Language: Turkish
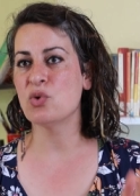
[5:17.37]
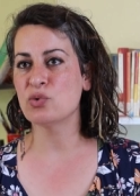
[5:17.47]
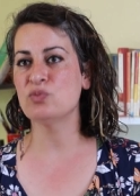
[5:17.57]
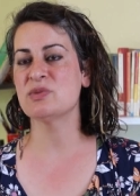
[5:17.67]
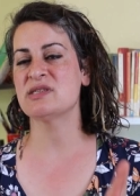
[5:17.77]

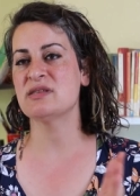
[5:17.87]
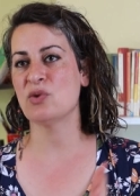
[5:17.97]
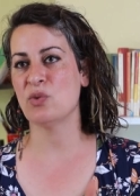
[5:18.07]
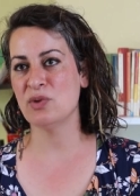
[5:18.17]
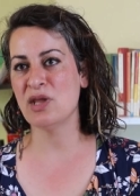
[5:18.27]

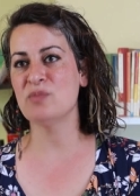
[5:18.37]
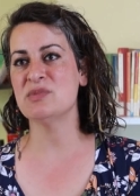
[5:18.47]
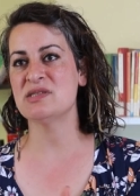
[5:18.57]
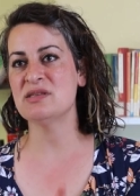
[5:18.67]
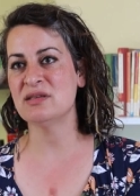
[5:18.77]
korunması da
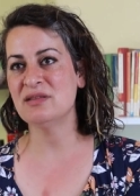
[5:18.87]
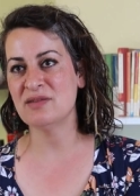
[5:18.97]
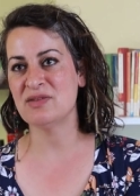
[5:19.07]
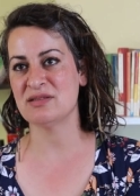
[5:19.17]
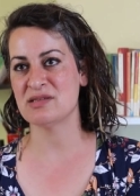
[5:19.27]
önlenmesi de
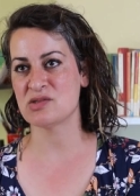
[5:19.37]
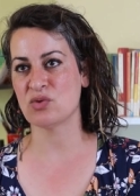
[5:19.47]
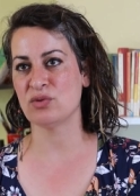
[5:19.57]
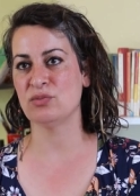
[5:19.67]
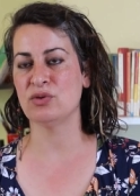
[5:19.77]
devletin
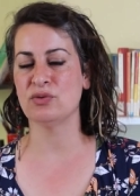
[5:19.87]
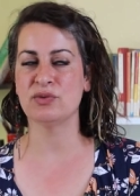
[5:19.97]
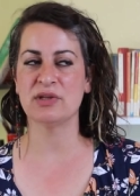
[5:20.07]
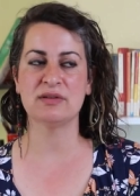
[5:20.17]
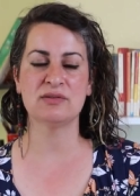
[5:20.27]

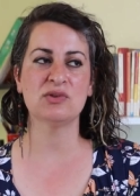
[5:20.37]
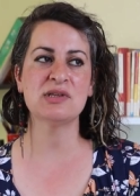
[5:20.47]
sorumluluğundadır.